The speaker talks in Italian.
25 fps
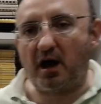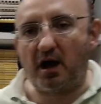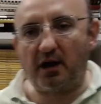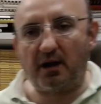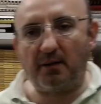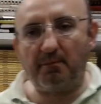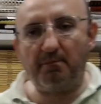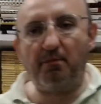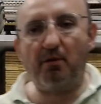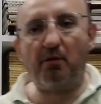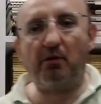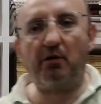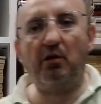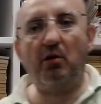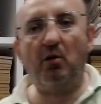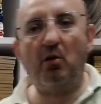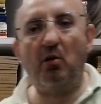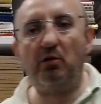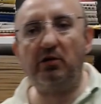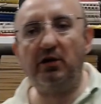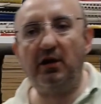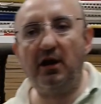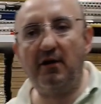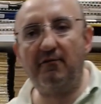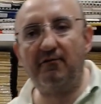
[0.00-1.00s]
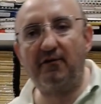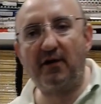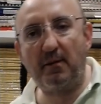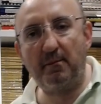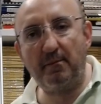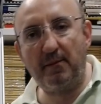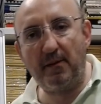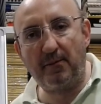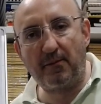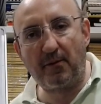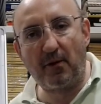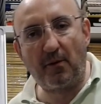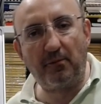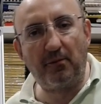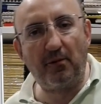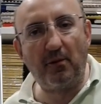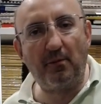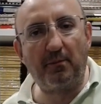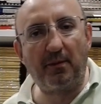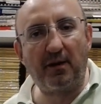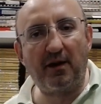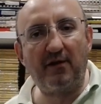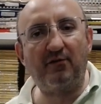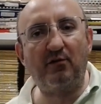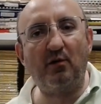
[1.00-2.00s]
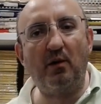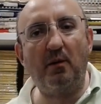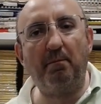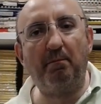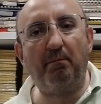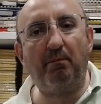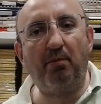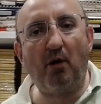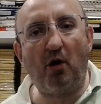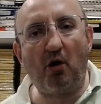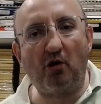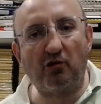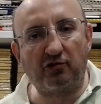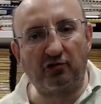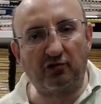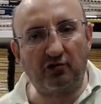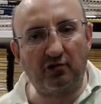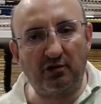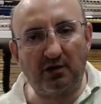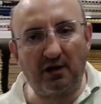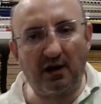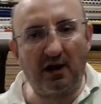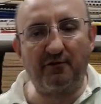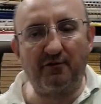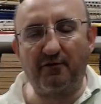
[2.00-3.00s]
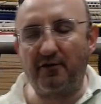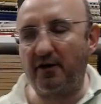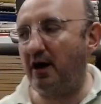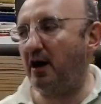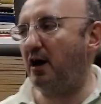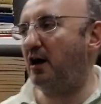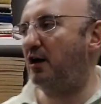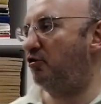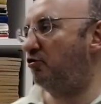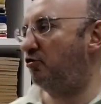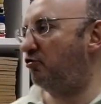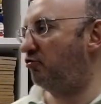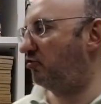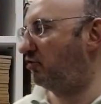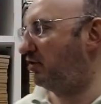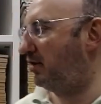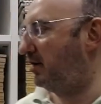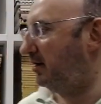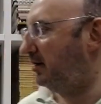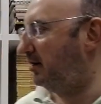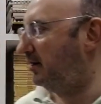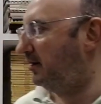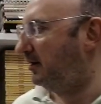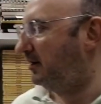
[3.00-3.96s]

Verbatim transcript: la Borgogna avrebbe proprio preso il posto della Francia,